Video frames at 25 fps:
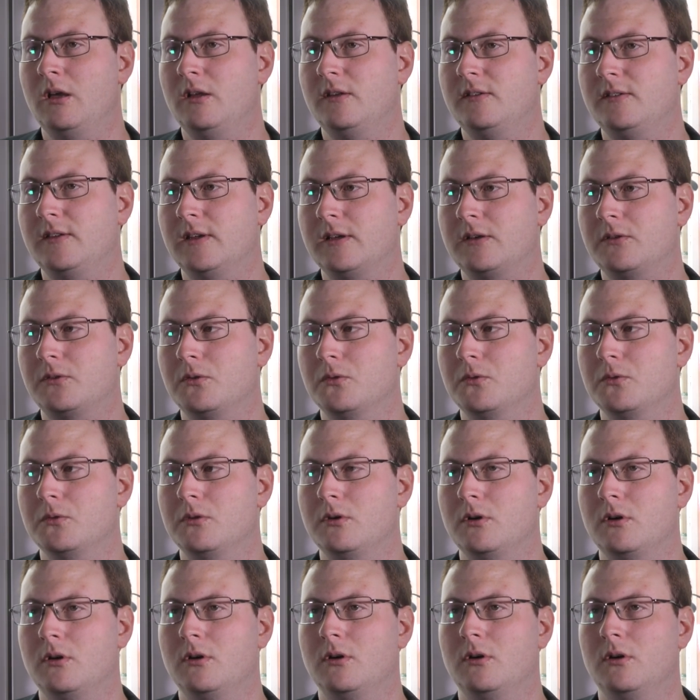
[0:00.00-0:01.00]
c'est
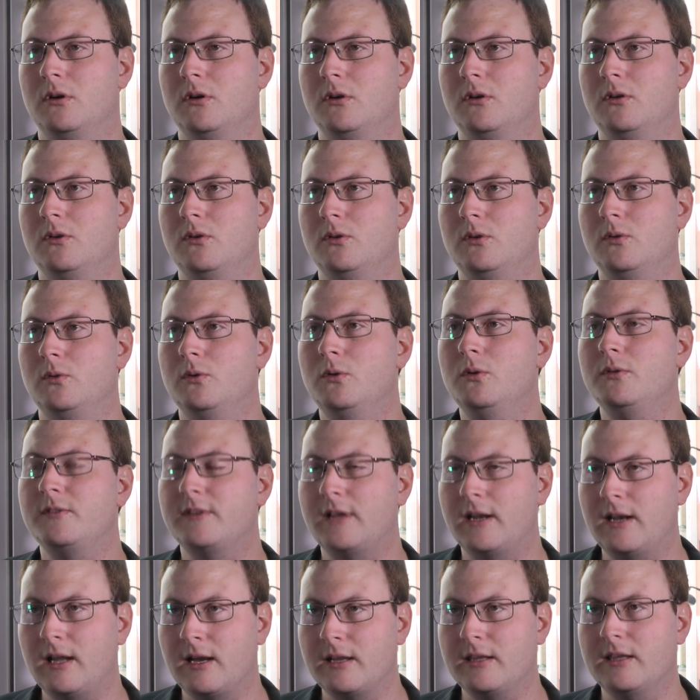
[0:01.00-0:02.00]
que le
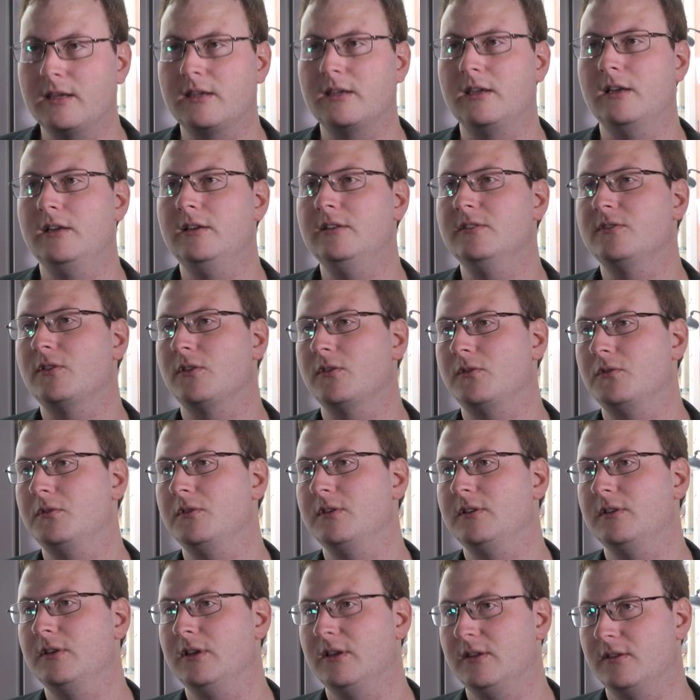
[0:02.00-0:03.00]
salarié qui est
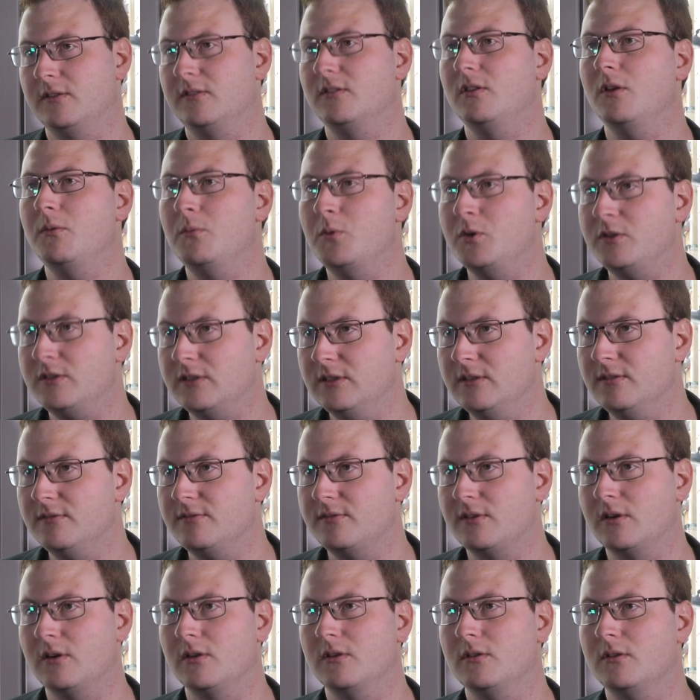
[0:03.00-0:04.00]
licencié sans
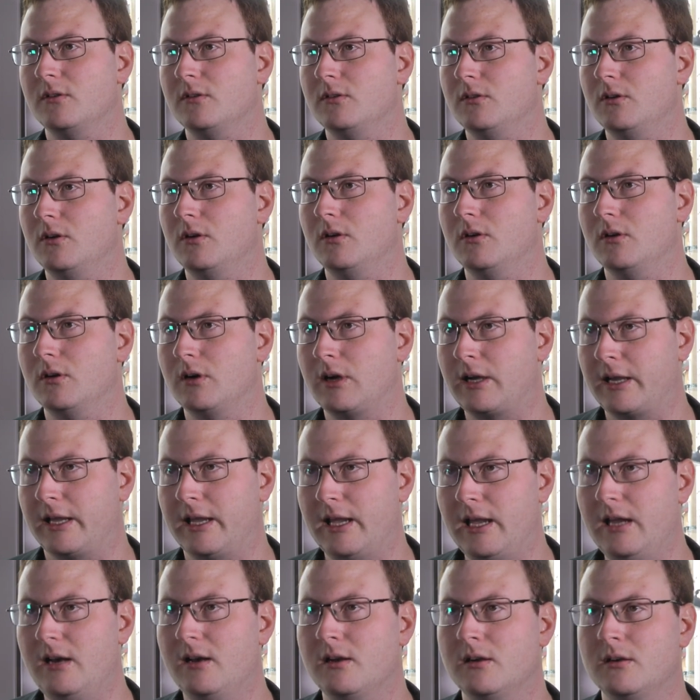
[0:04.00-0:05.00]
motif hein,
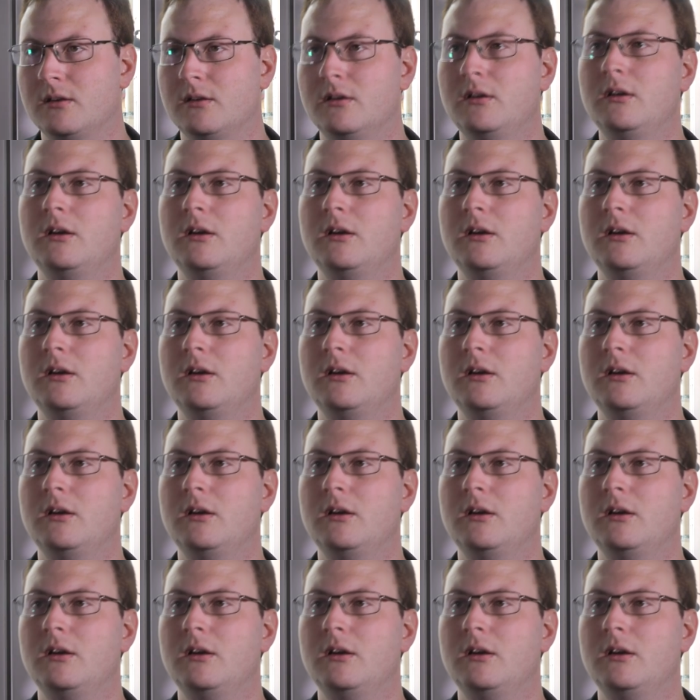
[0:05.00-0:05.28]
réel,